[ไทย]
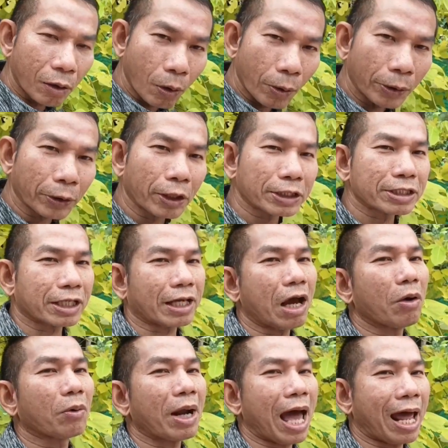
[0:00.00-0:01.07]
คนก็จะ
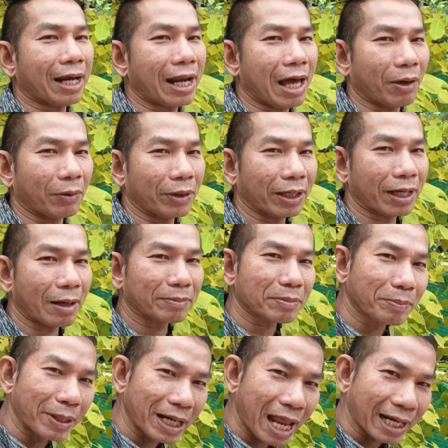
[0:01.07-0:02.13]
เข้าร้านเรานะครับ
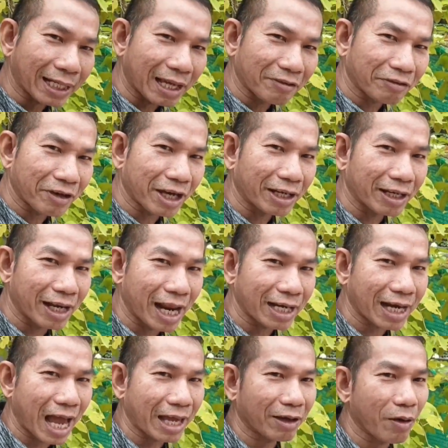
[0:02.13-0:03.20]
เป็นร้านกาแฟหรือร้าน
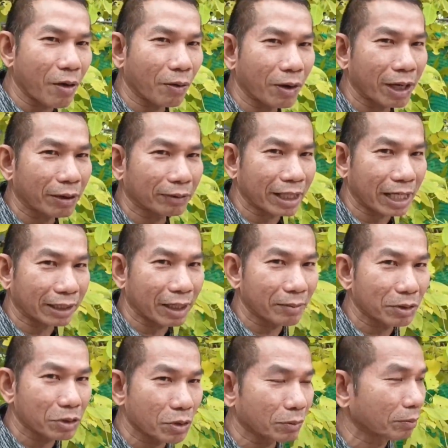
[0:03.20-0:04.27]
ขายของก็แล้วแต่ท่าน
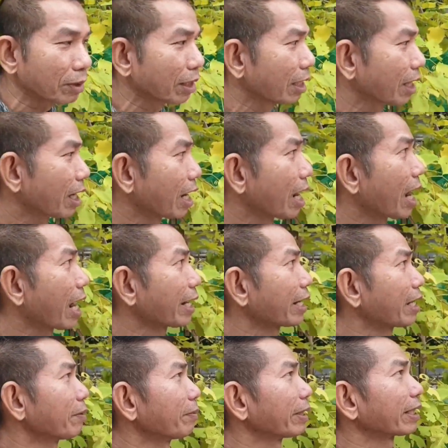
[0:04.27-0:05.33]
ผู้ชม อัน
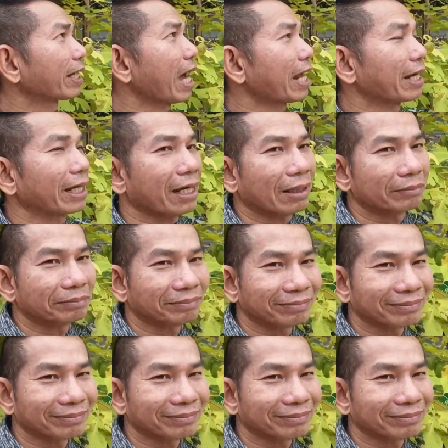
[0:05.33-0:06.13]
นี้เหมือนกันนะครับ